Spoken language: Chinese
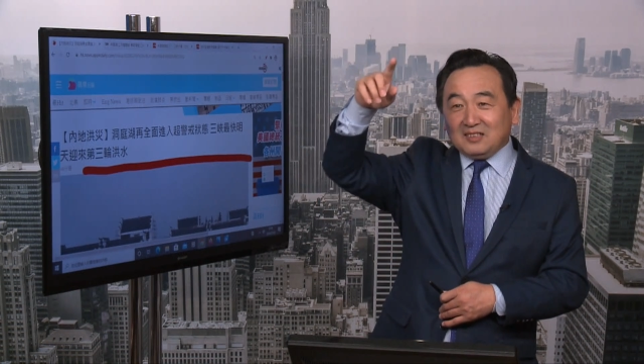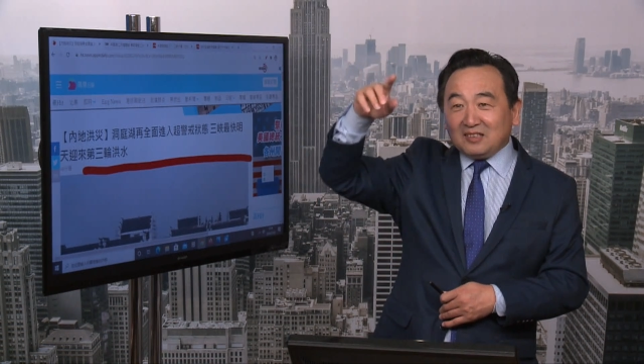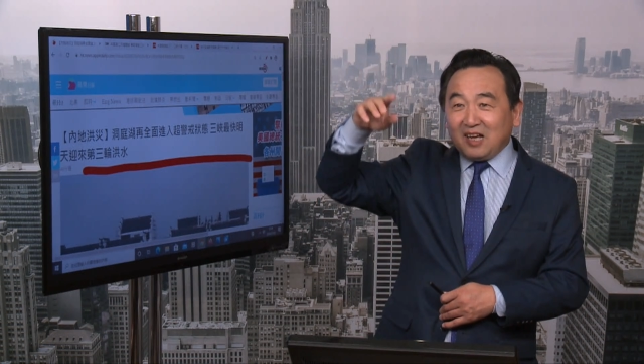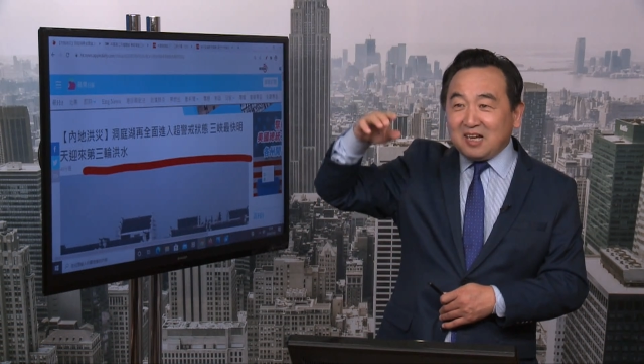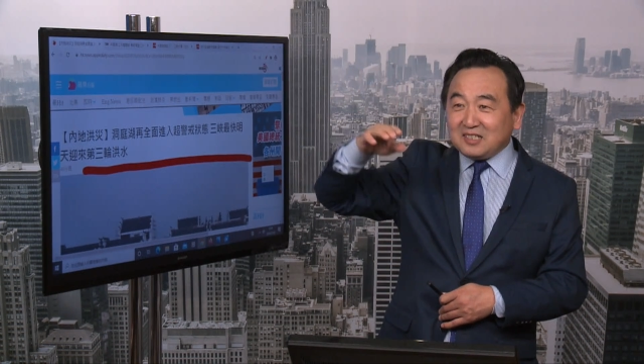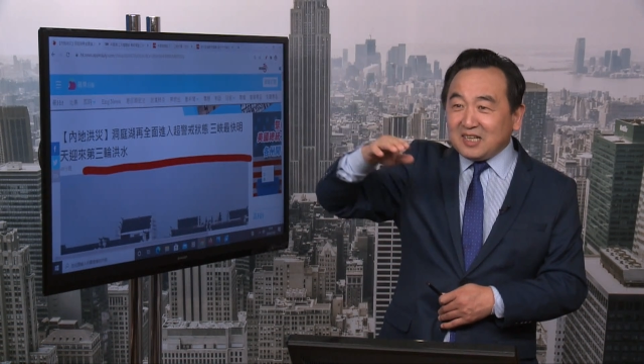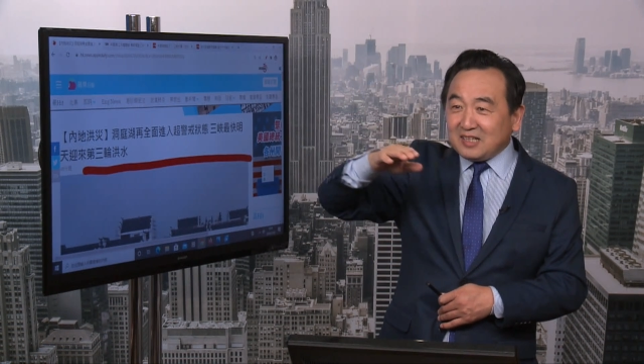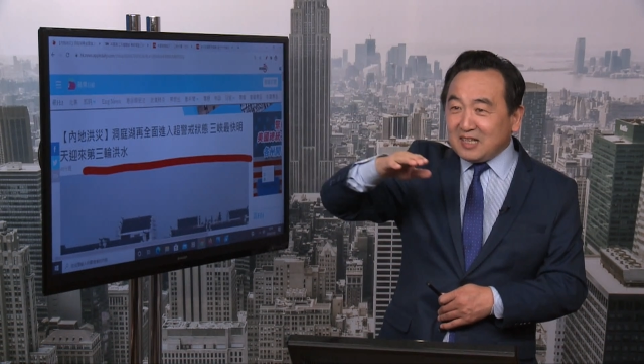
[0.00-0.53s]

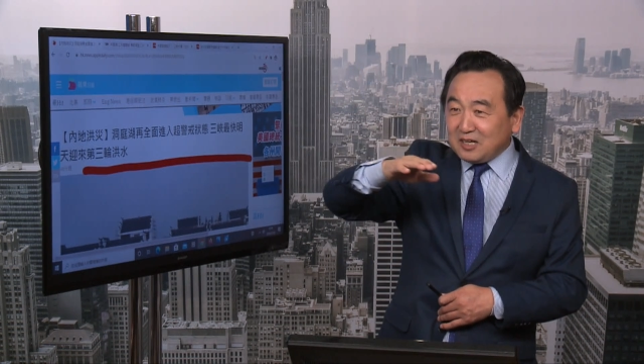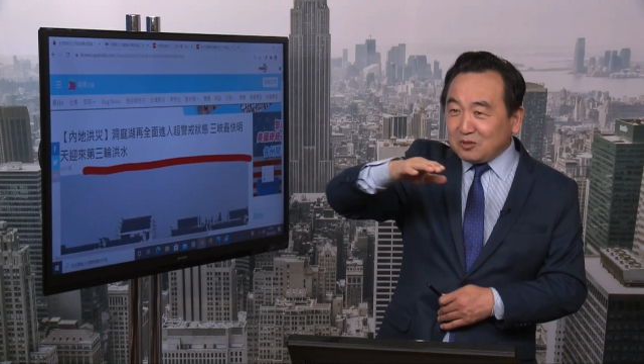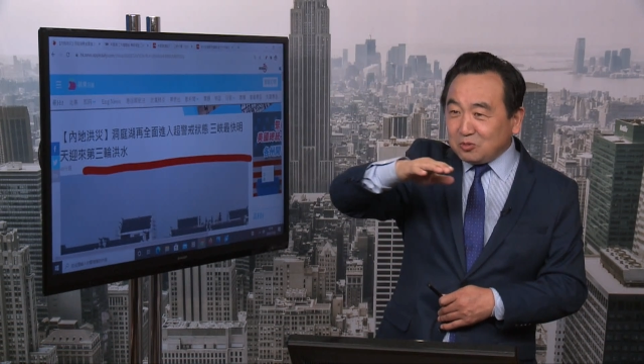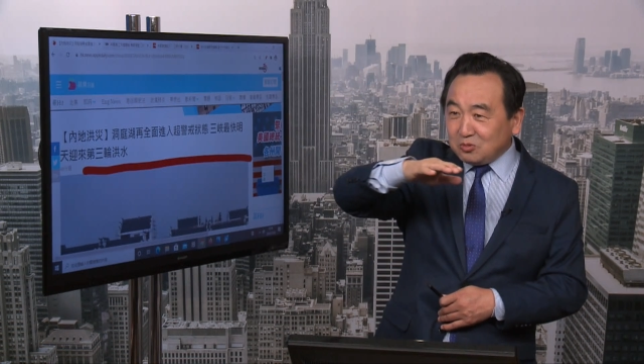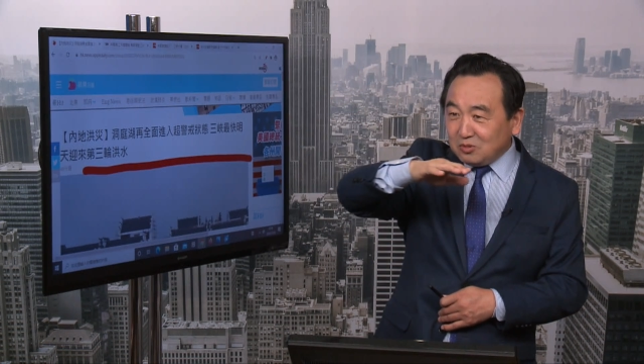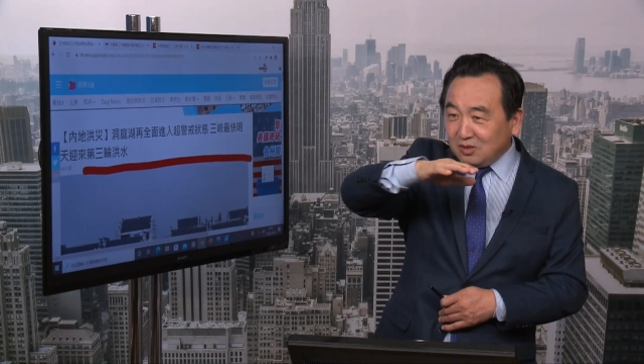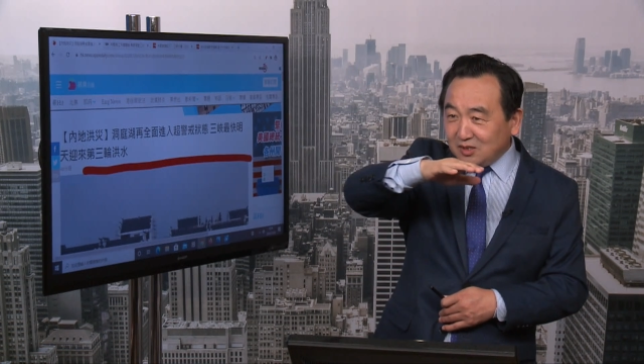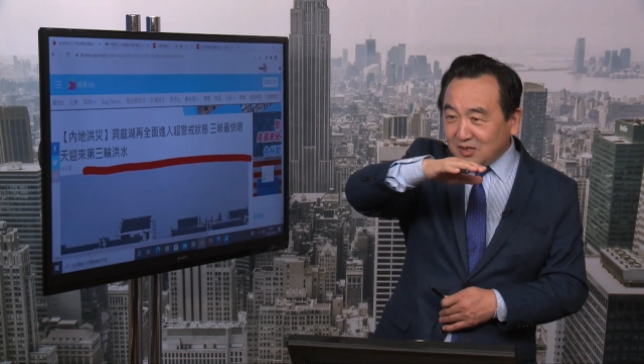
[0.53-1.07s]
它现在
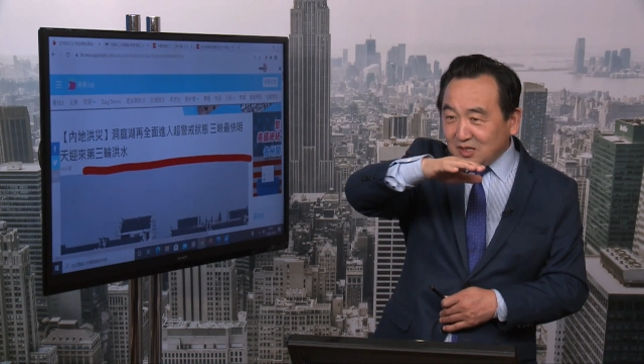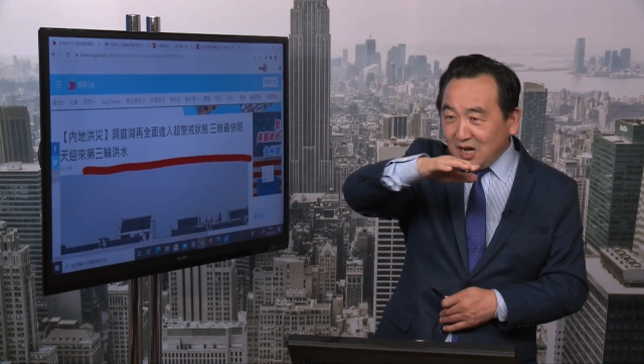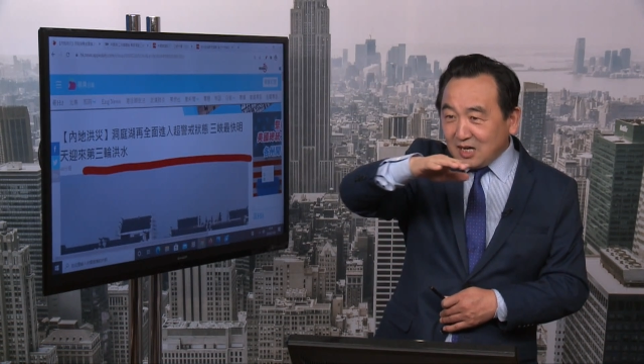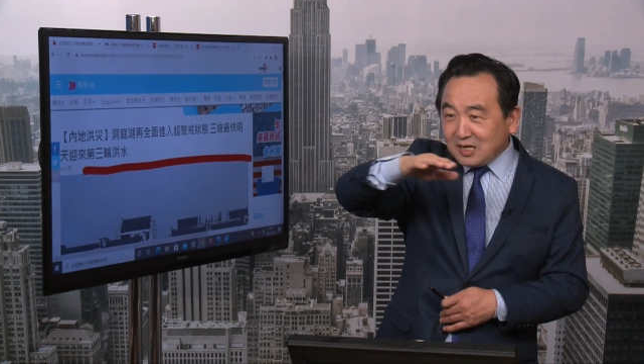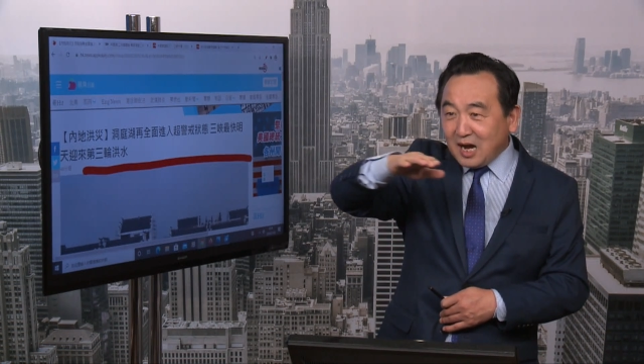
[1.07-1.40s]
出咔